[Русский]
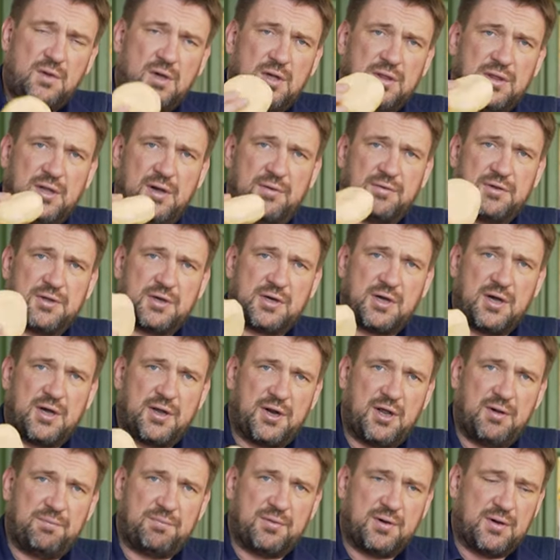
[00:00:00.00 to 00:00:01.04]
одна вот такая
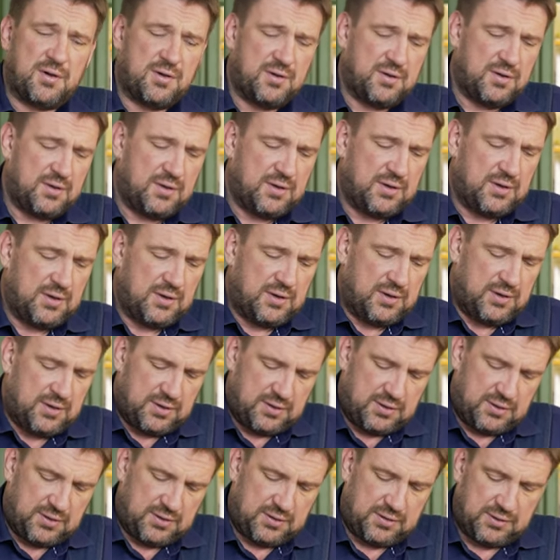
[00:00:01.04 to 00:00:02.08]
репа,
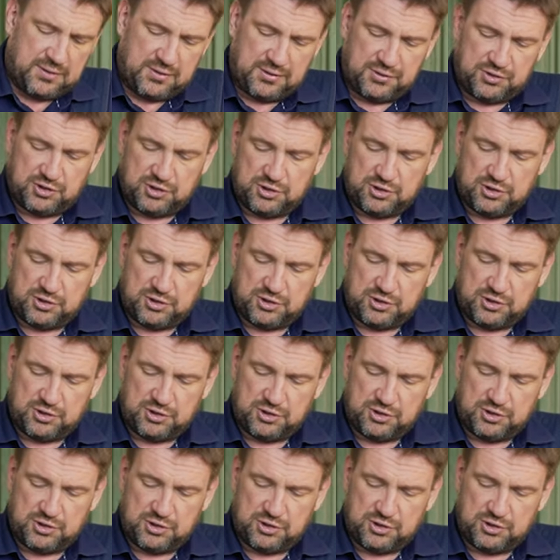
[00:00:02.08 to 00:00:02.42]
э,